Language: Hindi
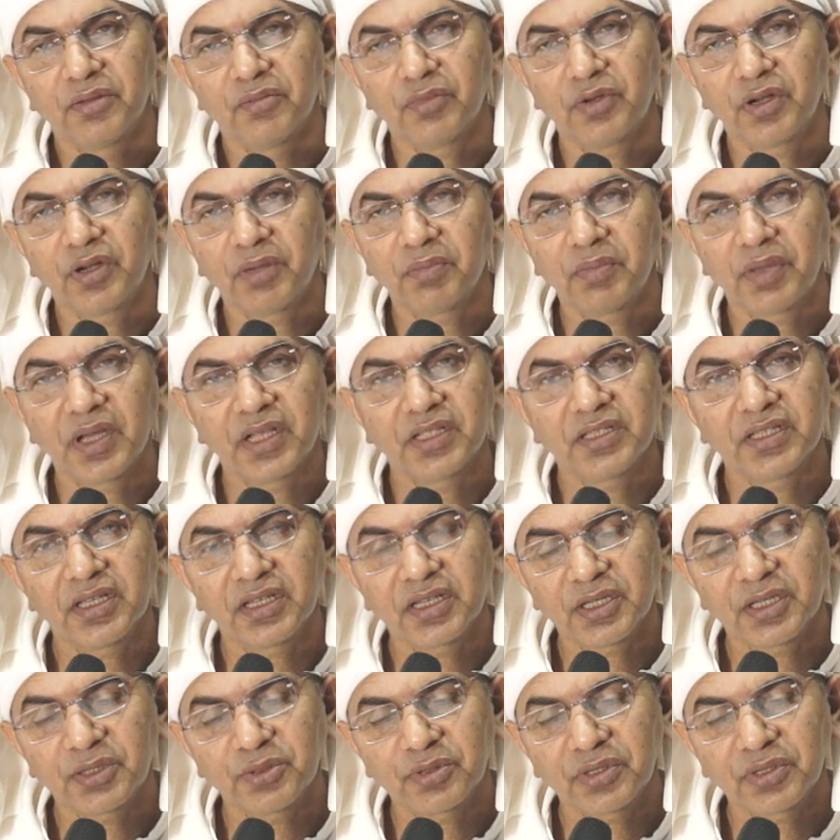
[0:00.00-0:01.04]
बुढ़ापा आ
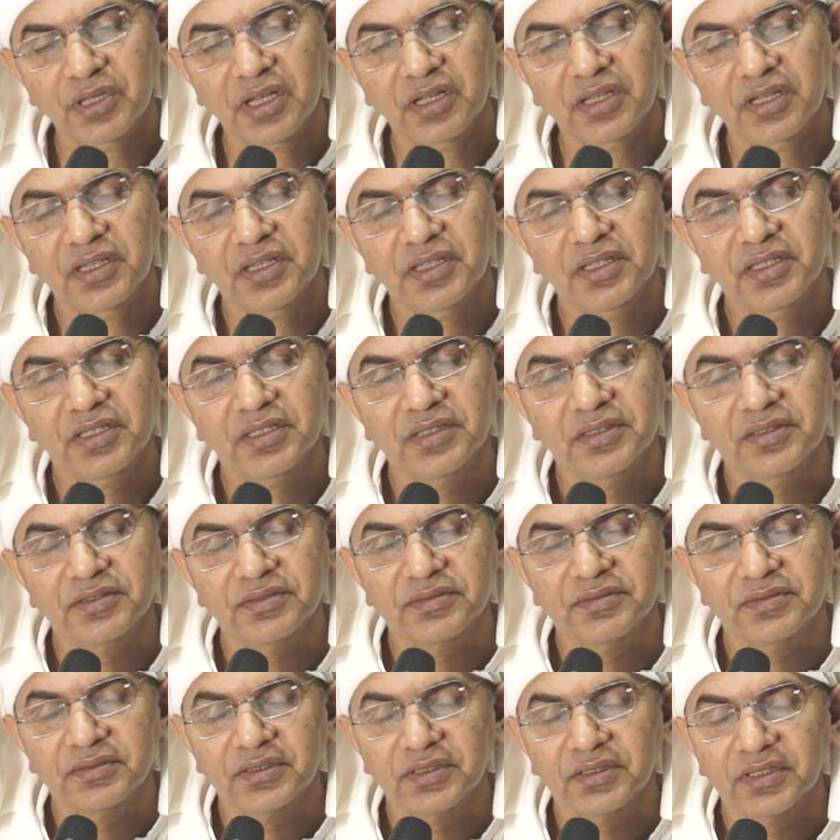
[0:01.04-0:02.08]
जाएगा तो क्या कहेंगे
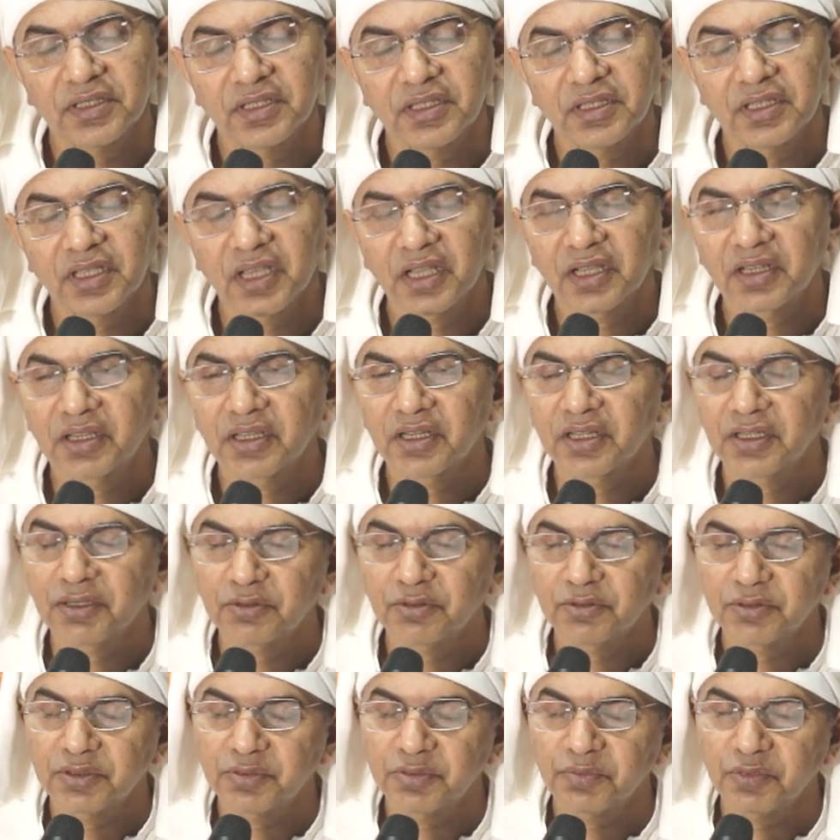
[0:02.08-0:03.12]
क्या करें
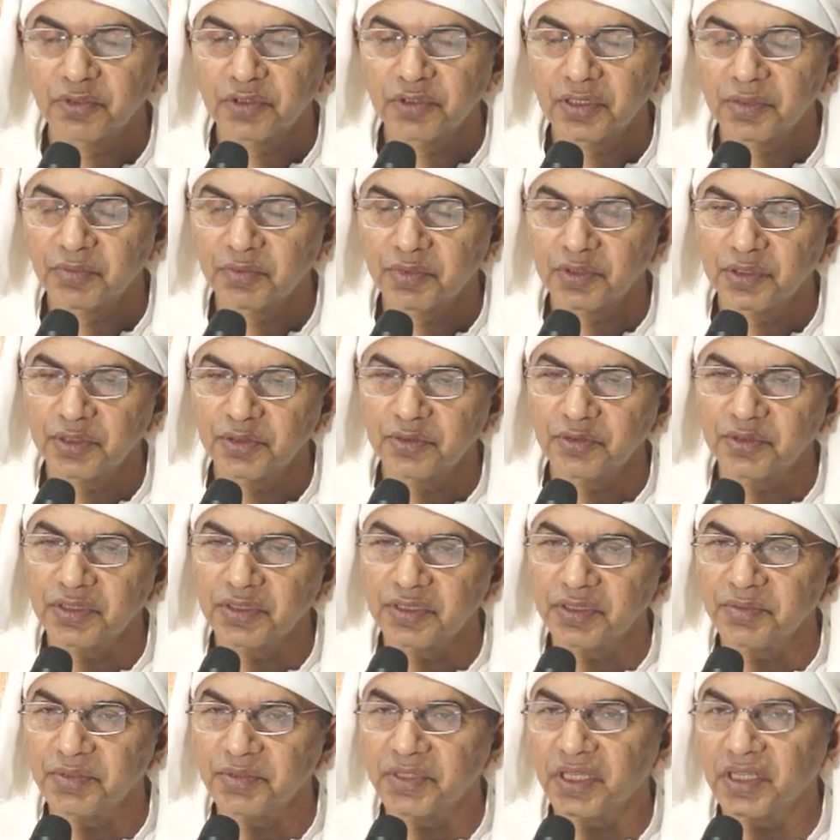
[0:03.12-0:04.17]
कुछ पोते पोतियों की
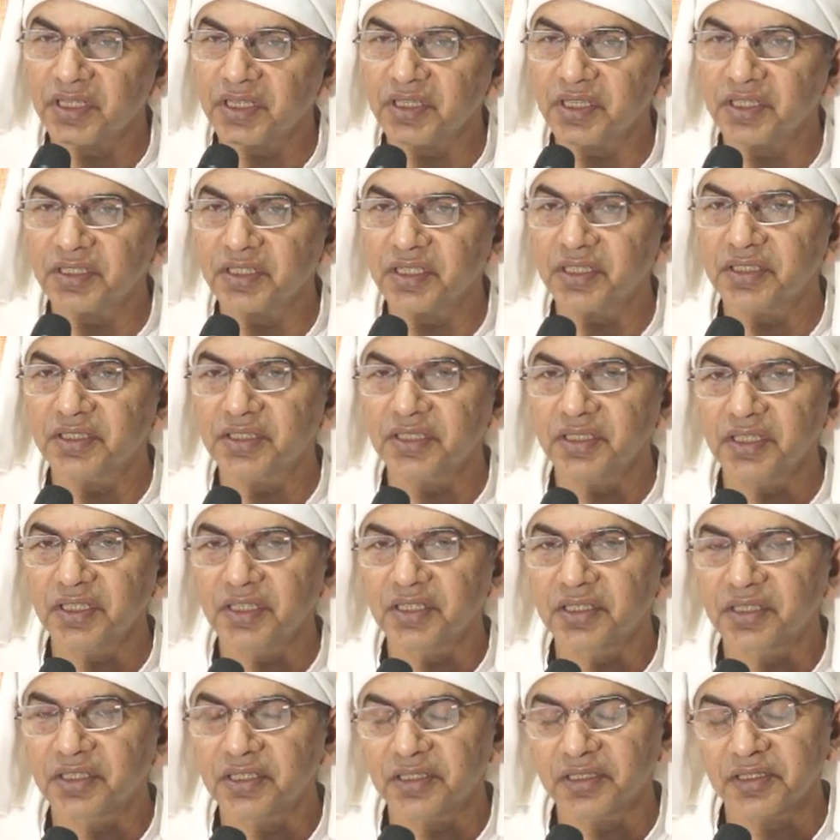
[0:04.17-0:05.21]
जिम्मेदारी आ जाती
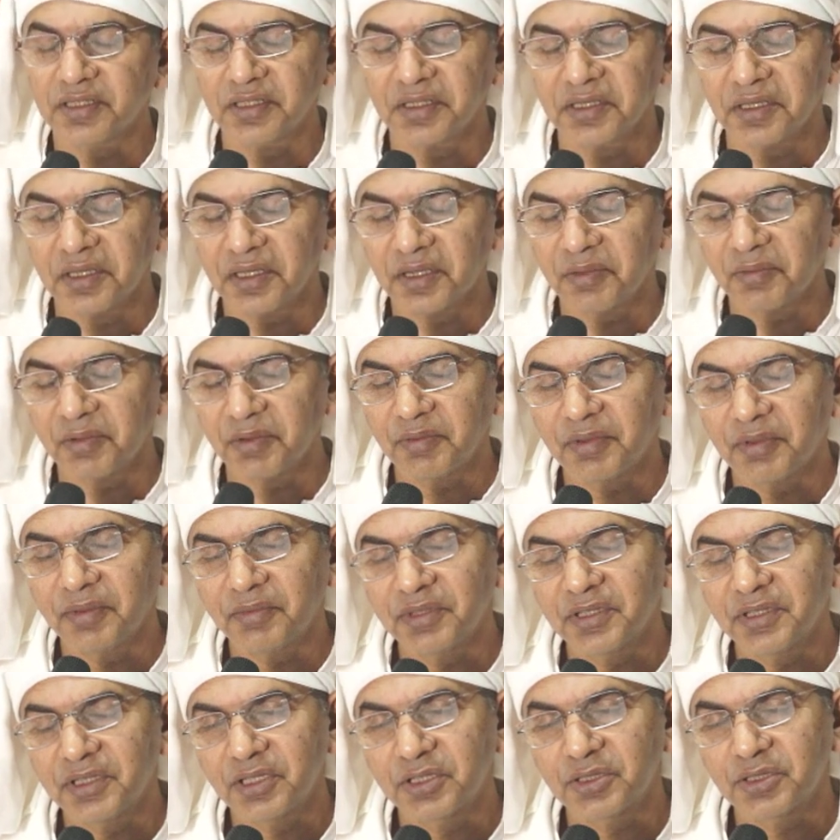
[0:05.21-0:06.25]
है कमर में
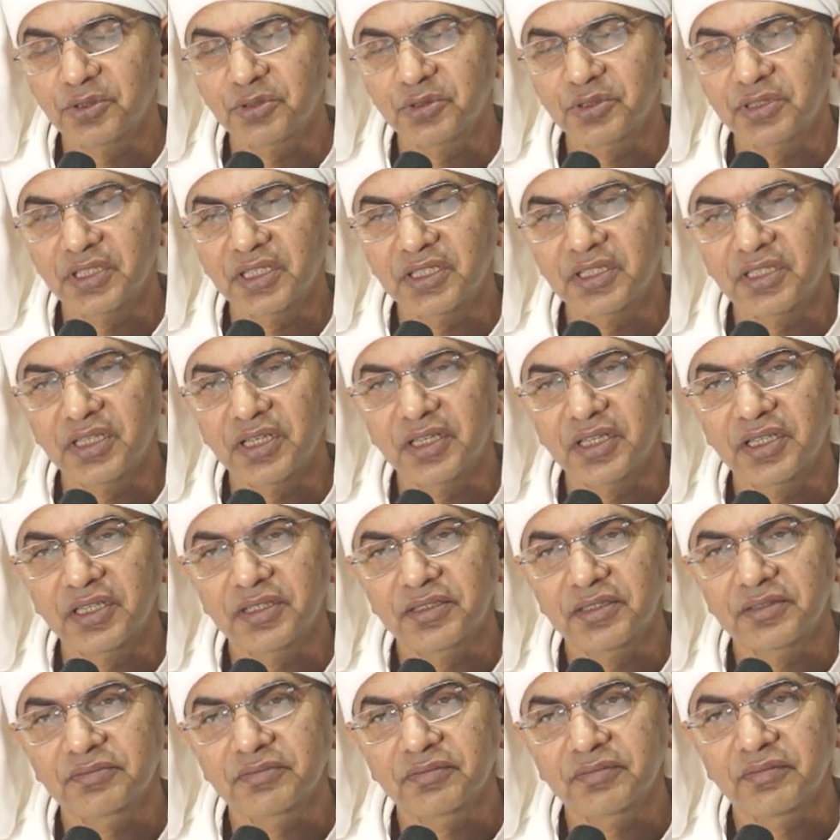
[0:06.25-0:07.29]
भी दर्द हो जाता है
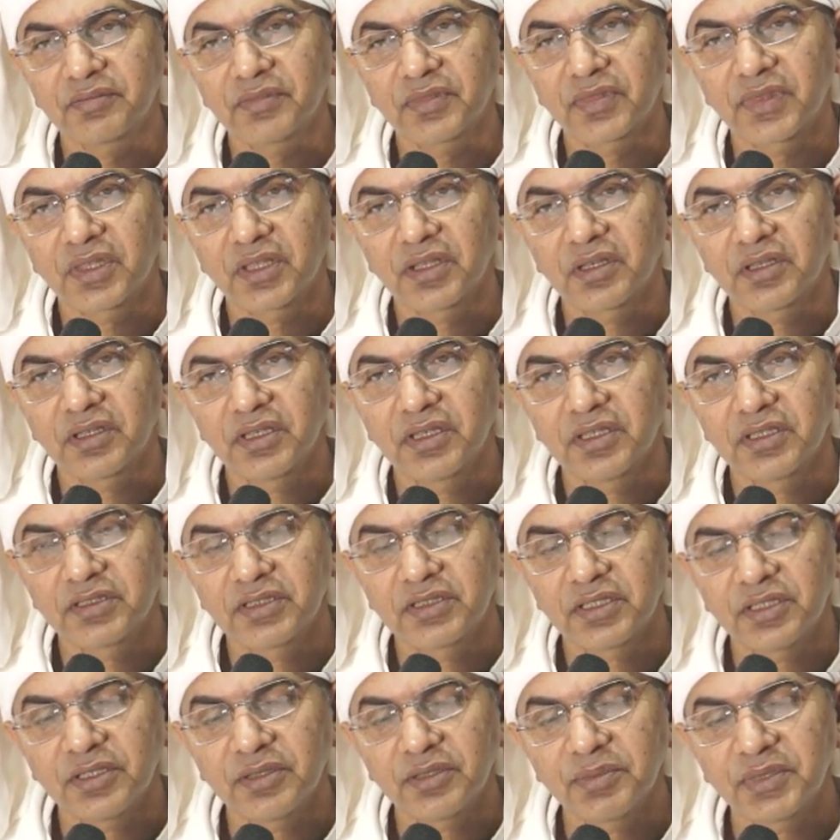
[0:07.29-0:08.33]

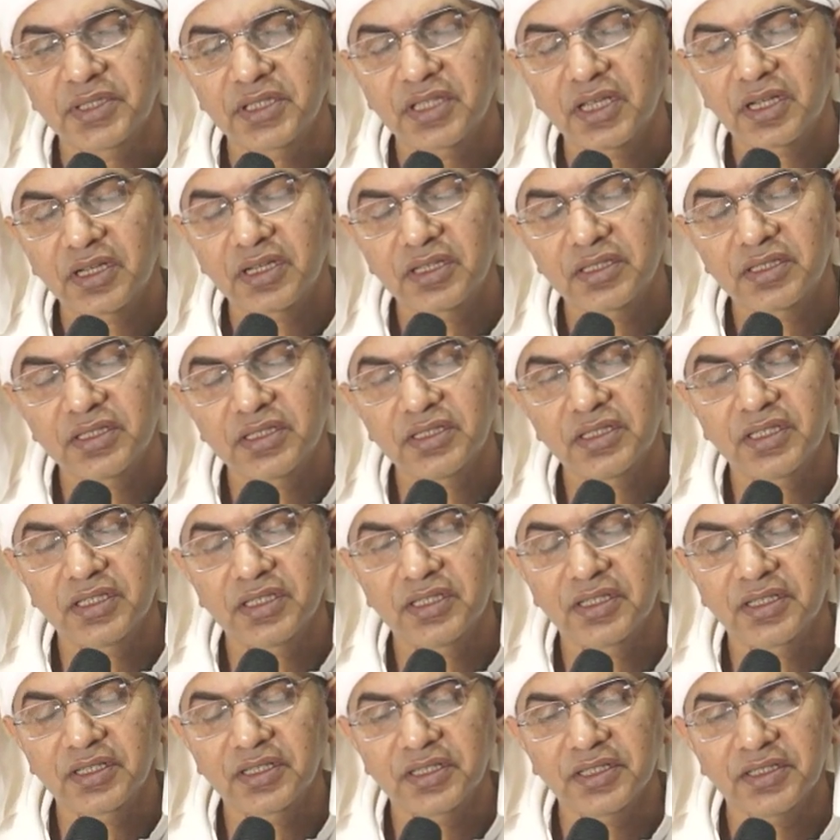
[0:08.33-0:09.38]
शरीर में ताकत ही नहीं
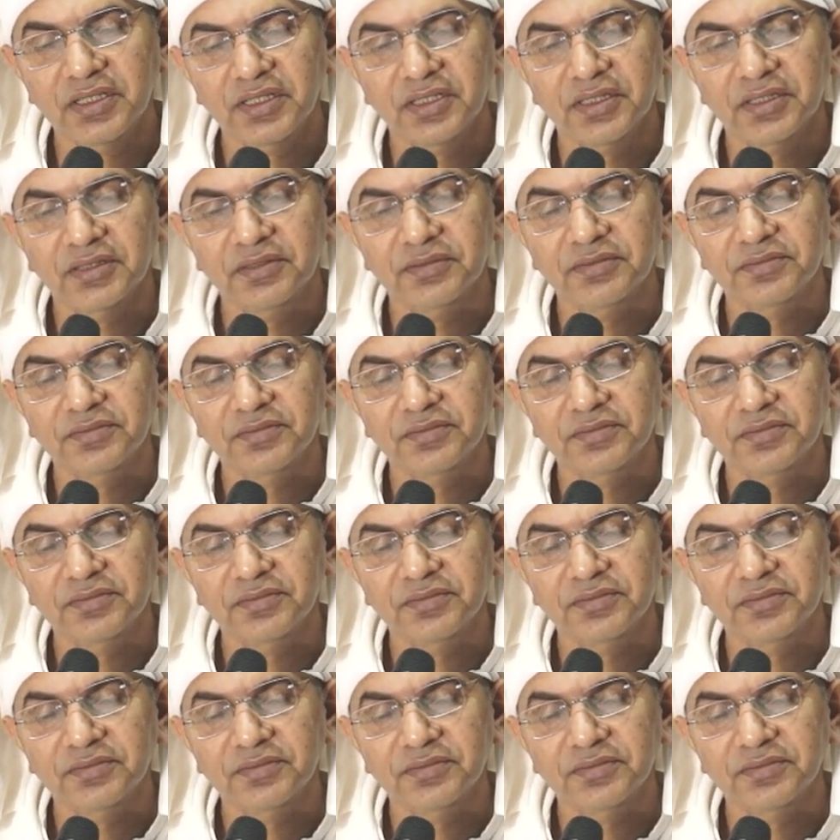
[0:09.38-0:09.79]
रह गई है